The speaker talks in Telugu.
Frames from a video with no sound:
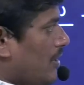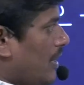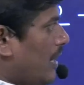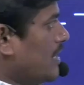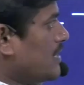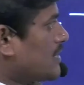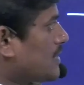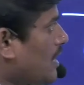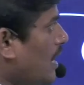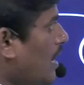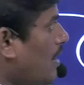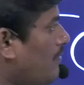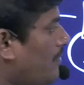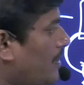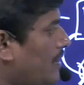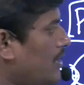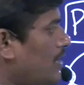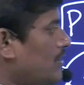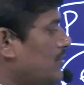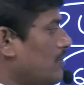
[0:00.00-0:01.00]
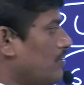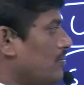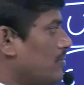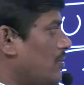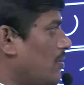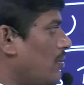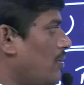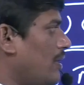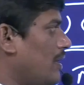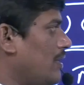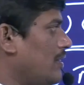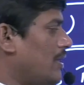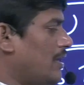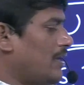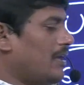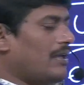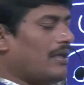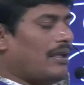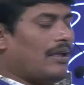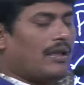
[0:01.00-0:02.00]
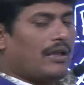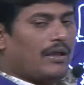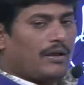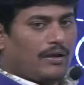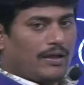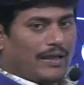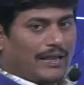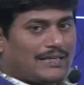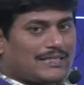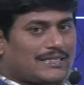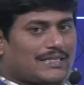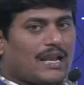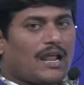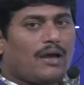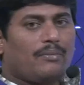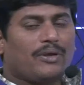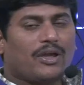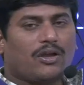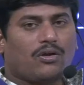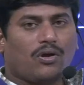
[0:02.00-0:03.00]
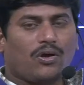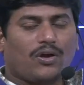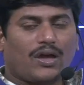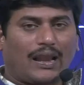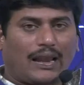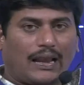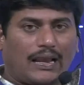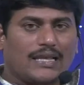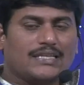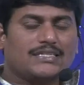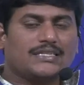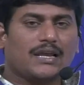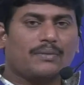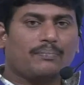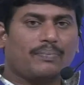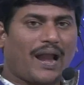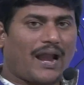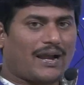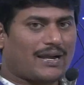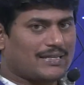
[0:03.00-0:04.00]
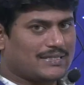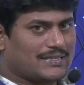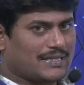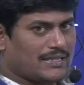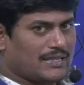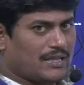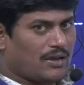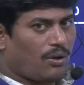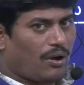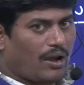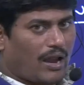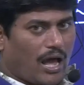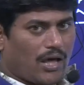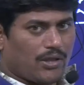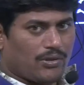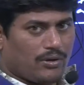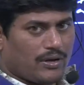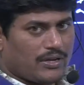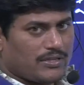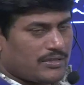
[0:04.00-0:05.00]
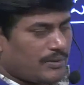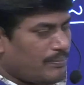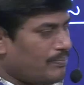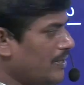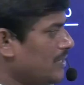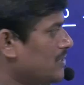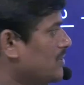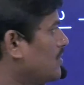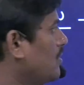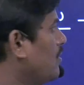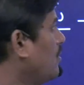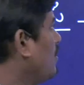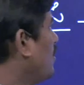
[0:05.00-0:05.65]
హెడ్ స్కార్ఫ్ ఏదైతే ఉందో ఇది ఇస్లామిక్ యొక్క రిలీజియన్ ప్రాక్టీస్ కిందకు రాదు అని చెప్పేస్తూ